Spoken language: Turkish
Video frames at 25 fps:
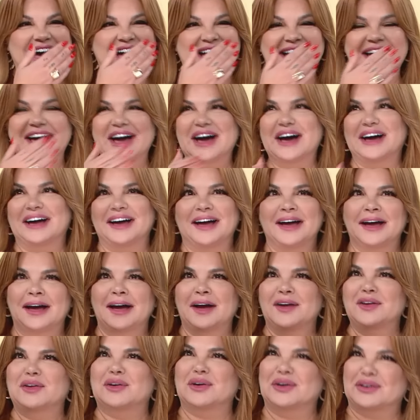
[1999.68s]

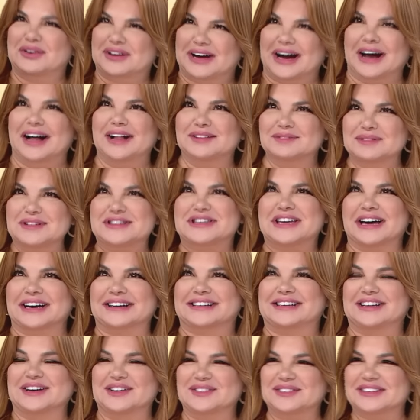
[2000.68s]
kalsaydı? Yok
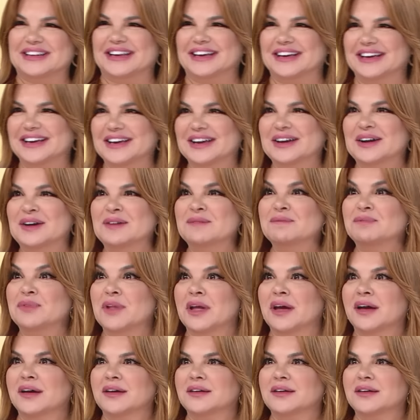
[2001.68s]
kalmayacak tabii. Ama aynı herkes